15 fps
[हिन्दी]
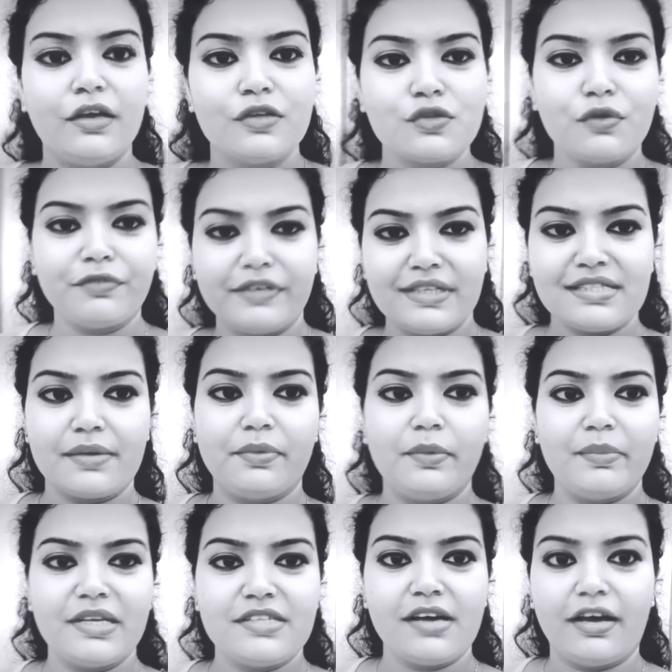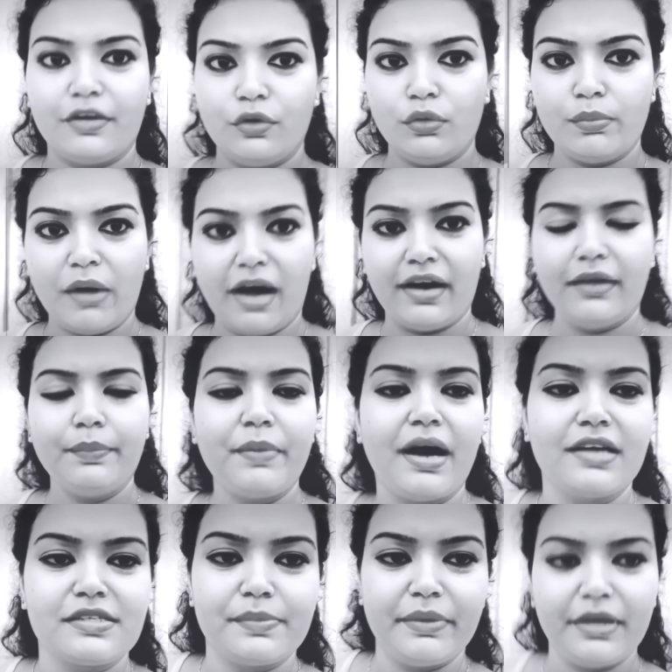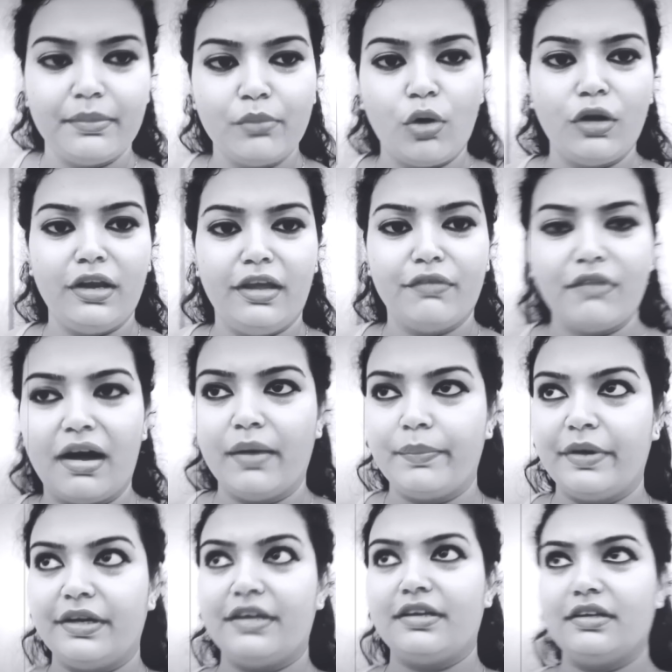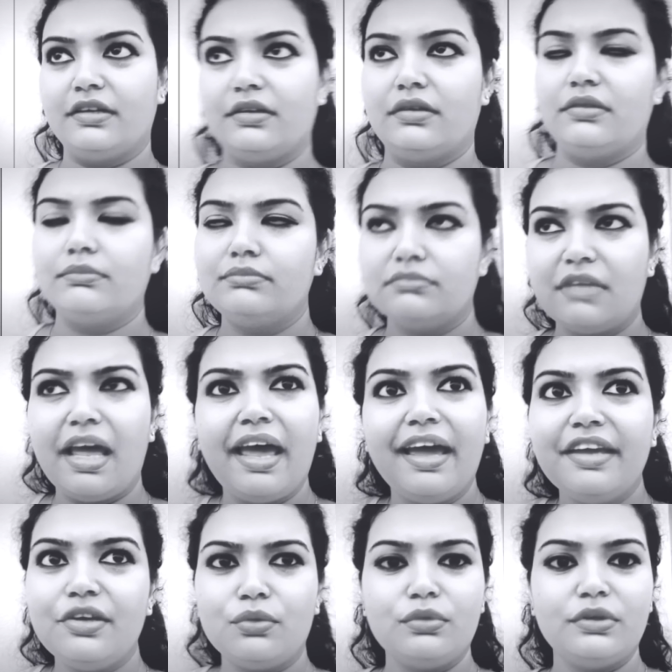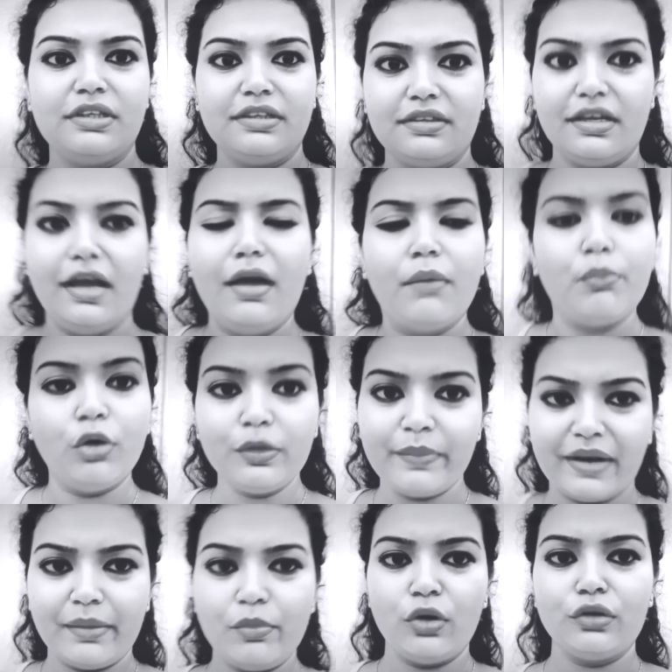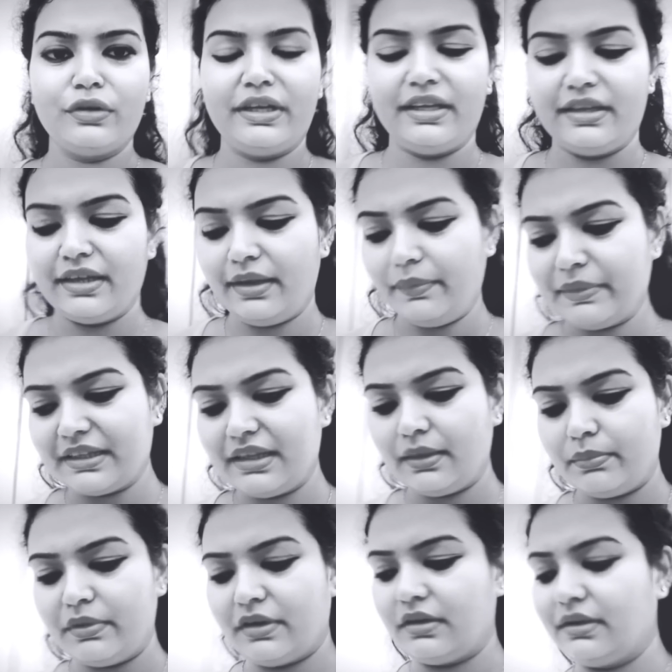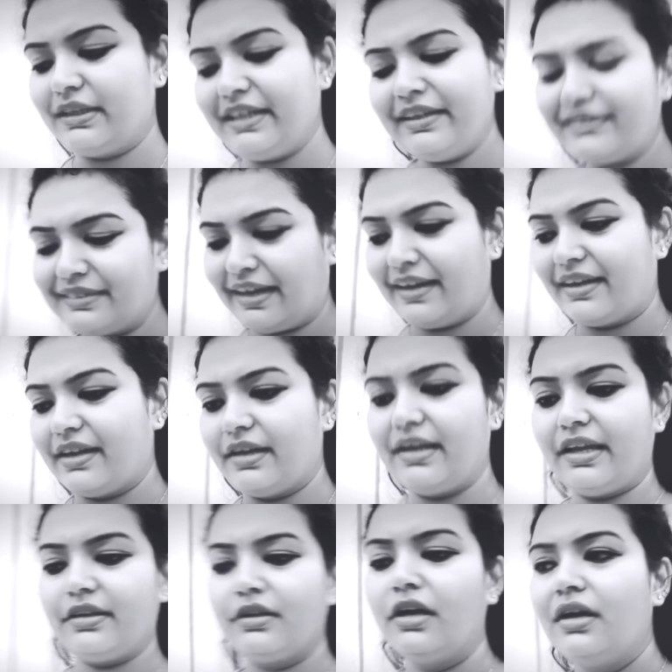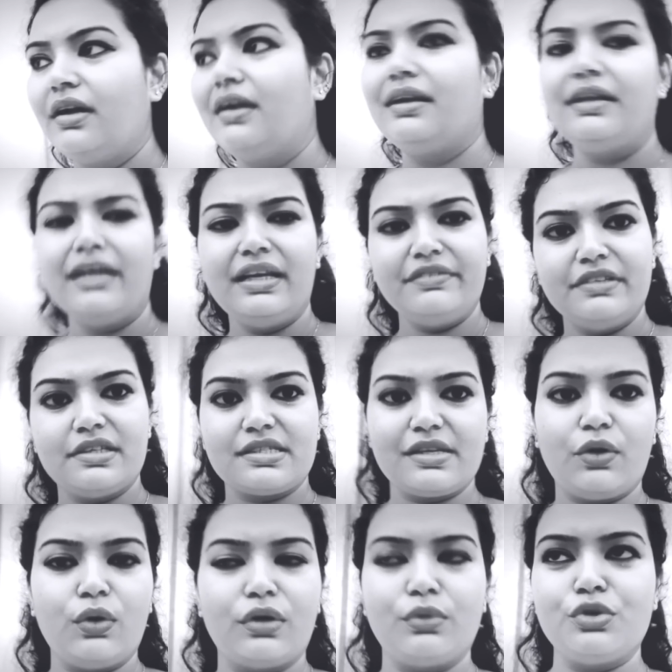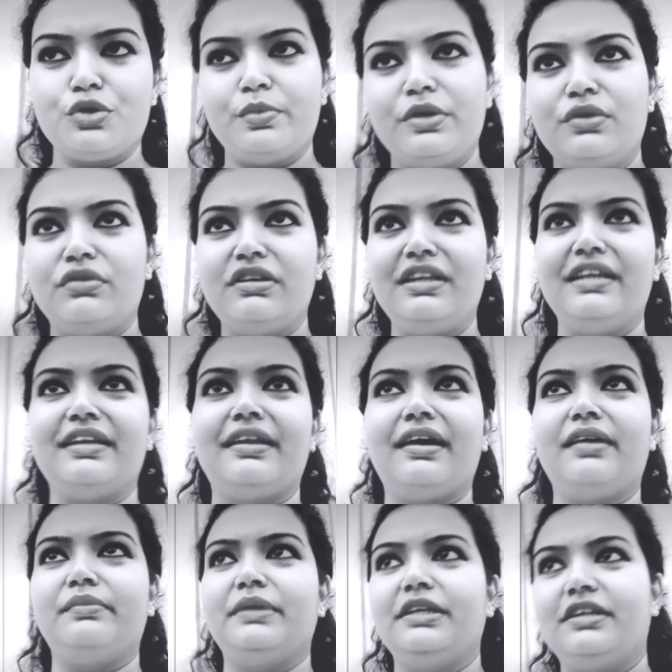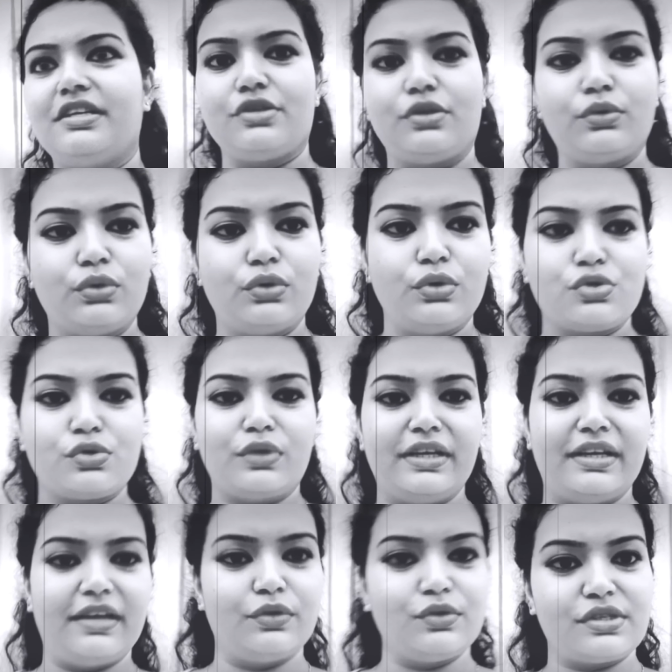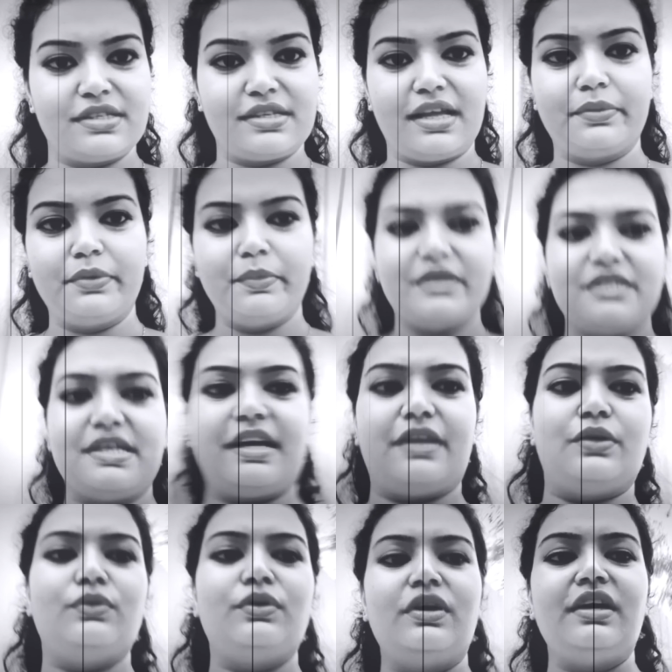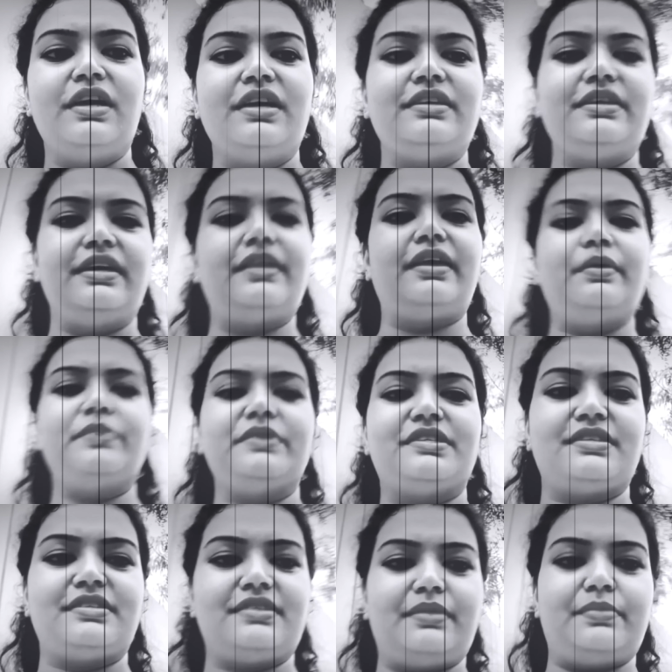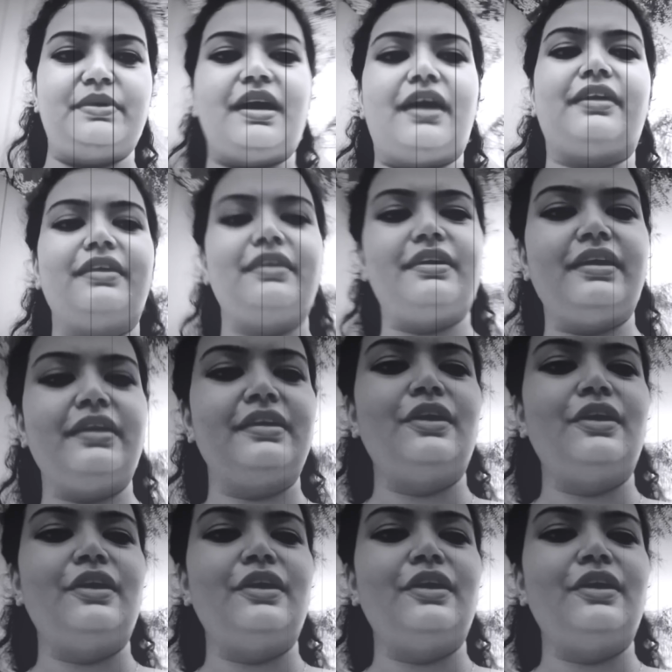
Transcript: सो फ्रेंड्स अभी मैं जा रही हूँ बाहर पास में ही मॉल है वहाँ पर है यूं ही बहुत बड़ा मॉल तो नहीं है मतलब ठीक ठाक है लाइक डेली वेयर से और कुछ भी यूं ही लेना है मेरी कज़न को तो उसको लेना है तो उसके साथ भी मैं जा रही हूँ ये रही पीछे से भी आ रही है